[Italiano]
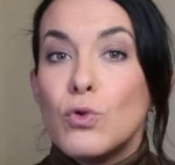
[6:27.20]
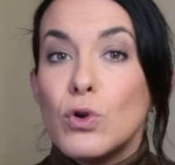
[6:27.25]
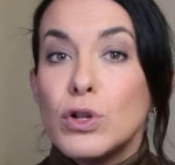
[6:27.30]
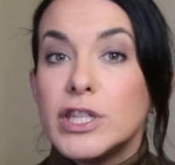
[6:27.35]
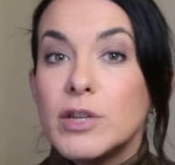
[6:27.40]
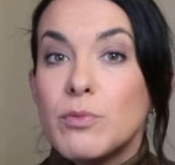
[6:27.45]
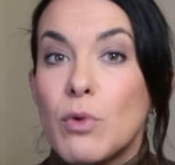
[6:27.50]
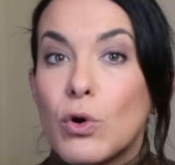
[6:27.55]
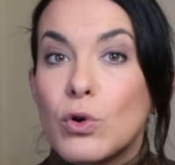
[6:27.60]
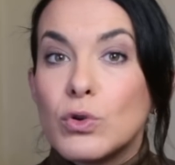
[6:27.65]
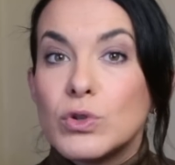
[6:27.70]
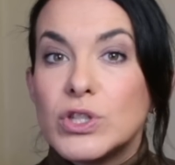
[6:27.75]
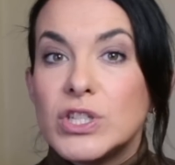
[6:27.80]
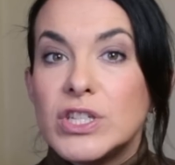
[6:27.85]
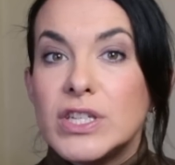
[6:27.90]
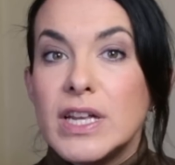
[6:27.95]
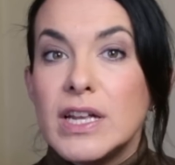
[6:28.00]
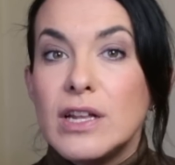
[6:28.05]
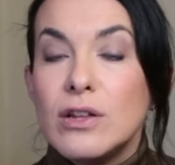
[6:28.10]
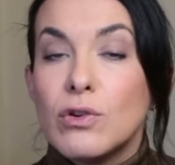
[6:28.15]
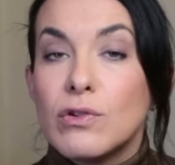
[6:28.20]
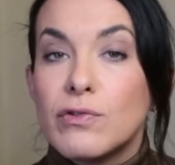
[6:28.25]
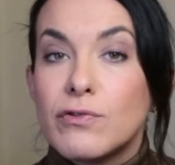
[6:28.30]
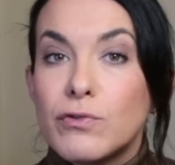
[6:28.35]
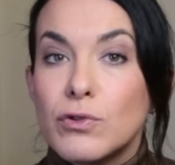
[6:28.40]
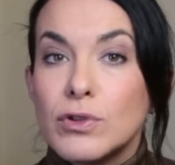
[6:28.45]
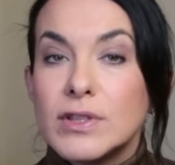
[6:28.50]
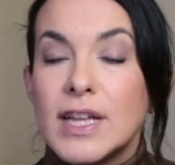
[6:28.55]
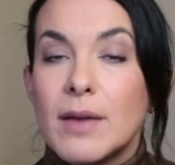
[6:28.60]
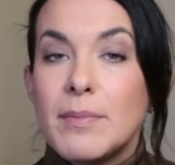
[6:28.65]
Ultimo consiglio
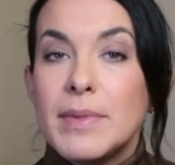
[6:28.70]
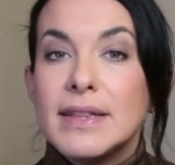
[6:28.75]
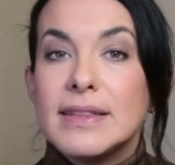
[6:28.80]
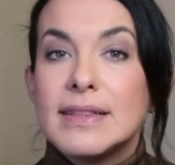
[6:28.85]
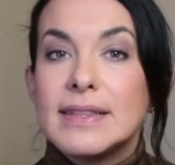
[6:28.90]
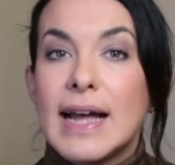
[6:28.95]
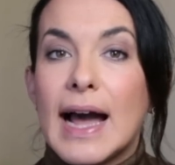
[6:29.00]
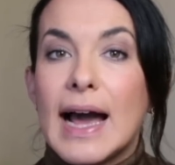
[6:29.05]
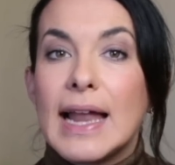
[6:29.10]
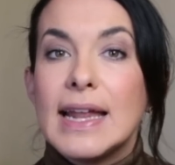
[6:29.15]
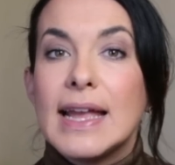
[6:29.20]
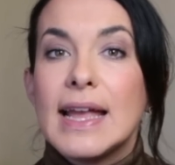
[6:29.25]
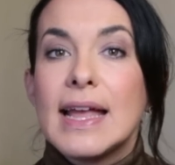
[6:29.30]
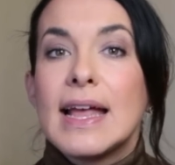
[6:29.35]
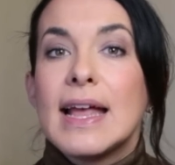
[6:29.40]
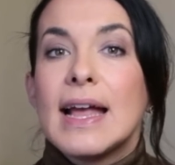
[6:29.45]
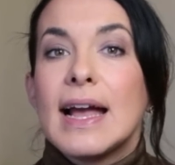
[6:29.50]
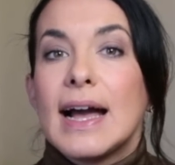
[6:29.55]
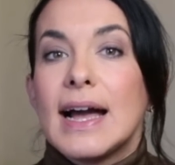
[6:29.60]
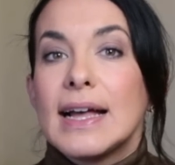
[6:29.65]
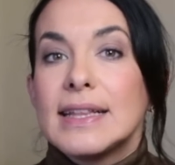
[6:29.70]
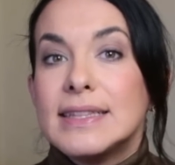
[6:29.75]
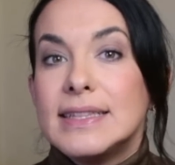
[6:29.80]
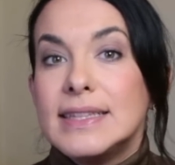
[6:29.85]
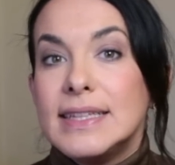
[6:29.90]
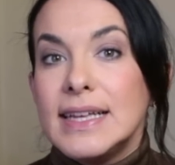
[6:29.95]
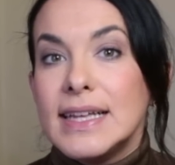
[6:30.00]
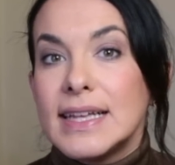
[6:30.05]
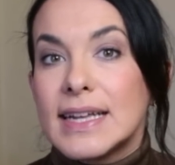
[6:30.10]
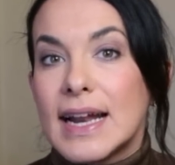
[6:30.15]
fondamentale,
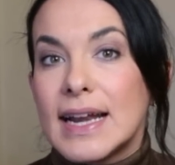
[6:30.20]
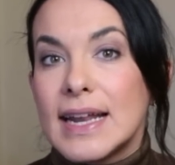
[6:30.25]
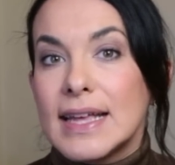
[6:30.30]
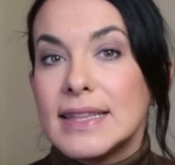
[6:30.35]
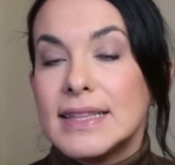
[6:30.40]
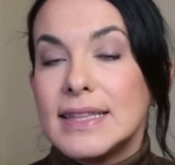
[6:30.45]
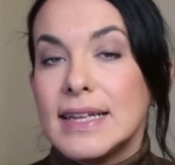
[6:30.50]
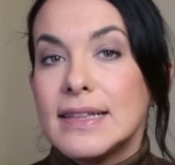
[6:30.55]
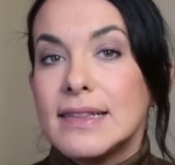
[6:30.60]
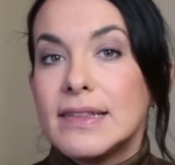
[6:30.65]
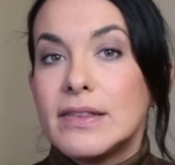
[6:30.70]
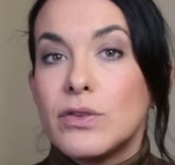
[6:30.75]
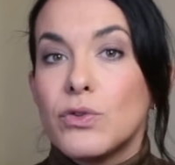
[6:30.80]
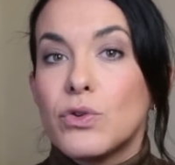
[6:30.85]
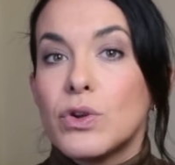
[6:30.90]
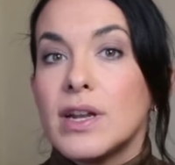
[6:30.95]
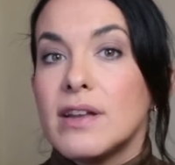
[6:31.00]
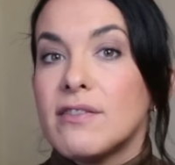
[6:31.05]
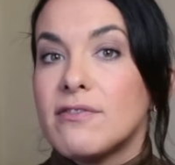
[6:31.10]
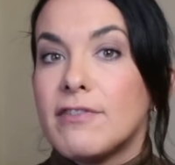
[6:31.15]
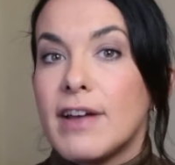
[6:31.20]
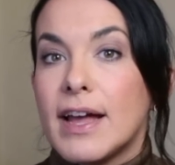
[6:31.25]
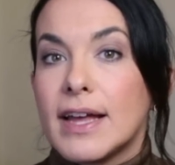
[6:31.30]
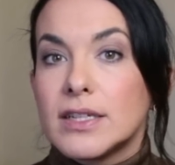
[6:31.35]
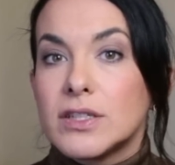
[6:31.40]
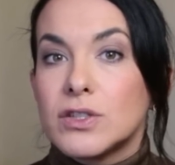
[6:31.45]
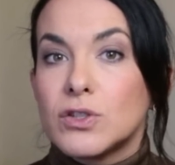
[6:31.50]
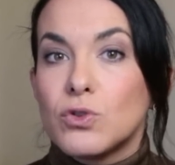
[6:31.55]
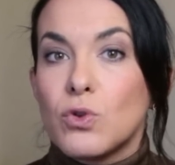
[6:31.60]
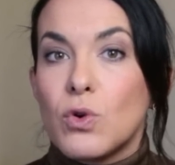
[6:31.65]
attira l'attenzione
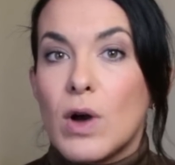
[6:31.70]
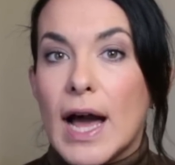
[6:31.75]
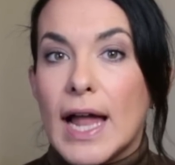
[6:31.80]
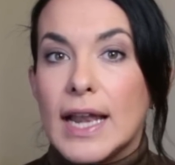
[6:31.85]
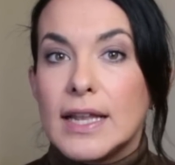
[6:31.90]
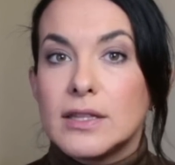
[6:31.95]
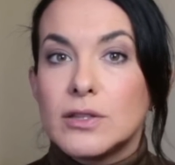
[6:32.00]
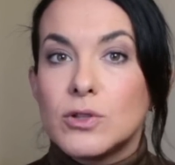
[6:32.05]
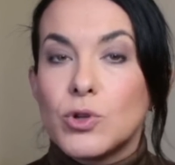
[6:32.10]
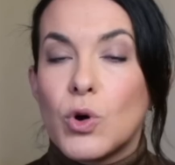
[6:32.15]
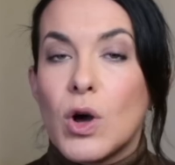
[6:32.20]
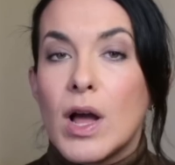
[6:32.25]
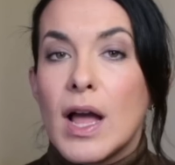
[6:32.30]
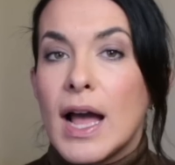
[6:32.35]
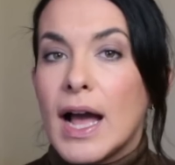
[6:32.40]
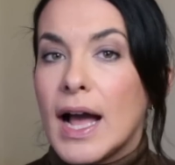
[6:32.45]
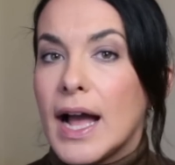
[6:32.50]
verso alto.